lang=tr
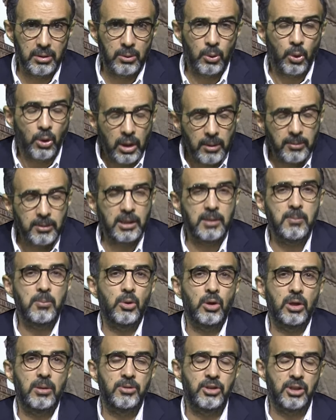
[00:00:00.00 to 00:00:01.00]
Olabilir mi
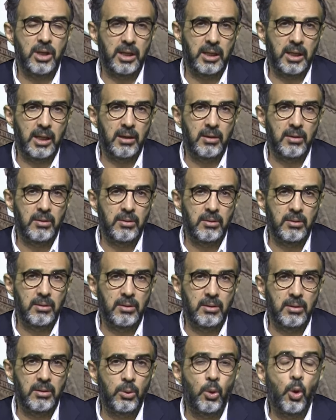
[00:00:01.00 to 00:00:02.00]
böyle bir şey ya?
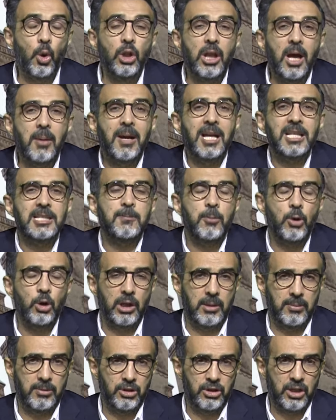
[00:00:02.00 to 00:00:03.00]
Olamaz
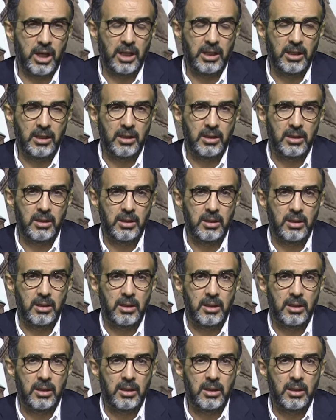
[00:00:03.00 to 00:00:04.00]
böyle bir şey.
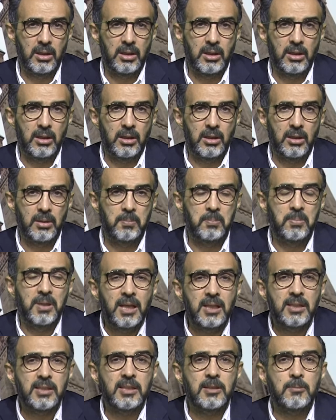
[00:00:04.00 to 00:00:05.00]

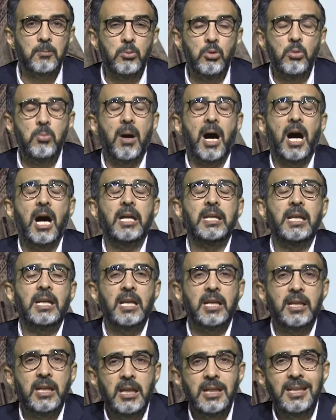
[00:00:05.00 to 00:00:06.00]
Biz bu
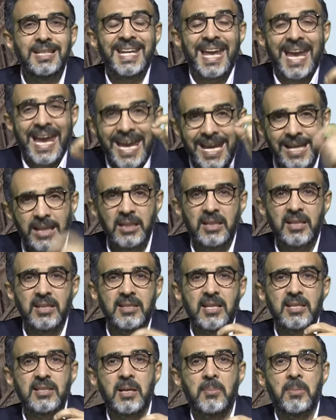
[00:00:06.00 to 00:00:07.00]
bahanelerin en
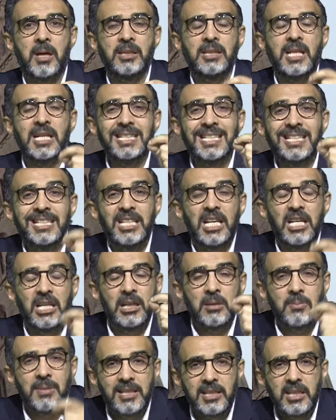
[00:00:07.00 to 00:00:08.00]
kısa zamanda
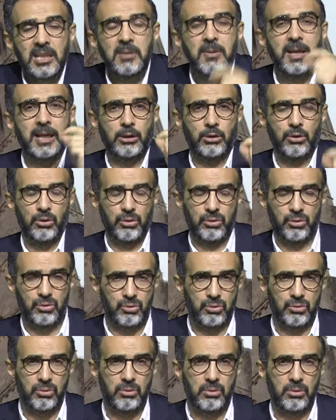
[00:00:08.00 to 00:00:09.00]
giderilmesini bekliyoruz.